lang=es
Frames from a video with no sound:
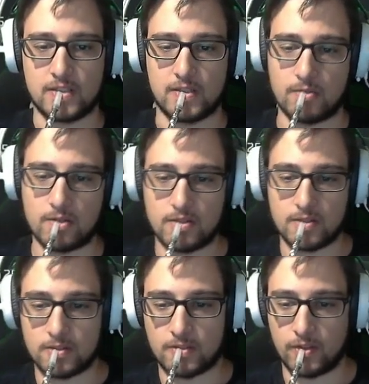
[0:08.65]
Y luego,
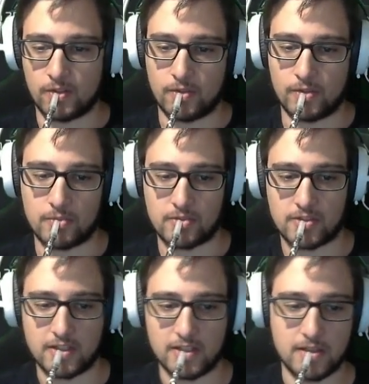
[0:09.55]
cuando
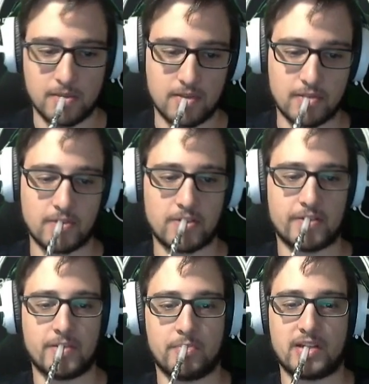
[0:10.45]
cobremos el, cuando
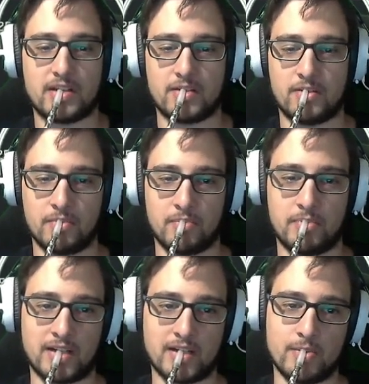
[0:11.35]
cobre el partner,
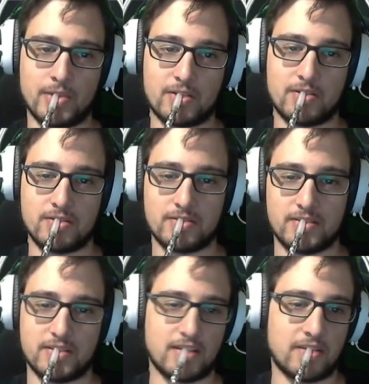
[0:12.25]
compraré el barco
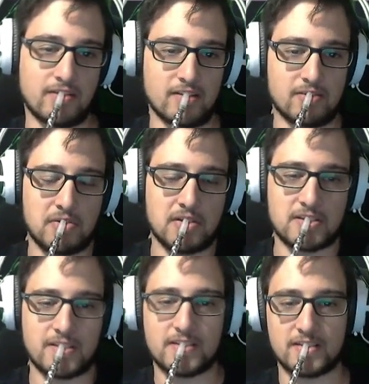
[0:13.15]
y ya tengo las
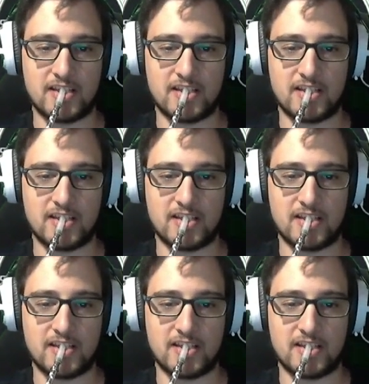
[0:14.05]
drogas, ¿sabes?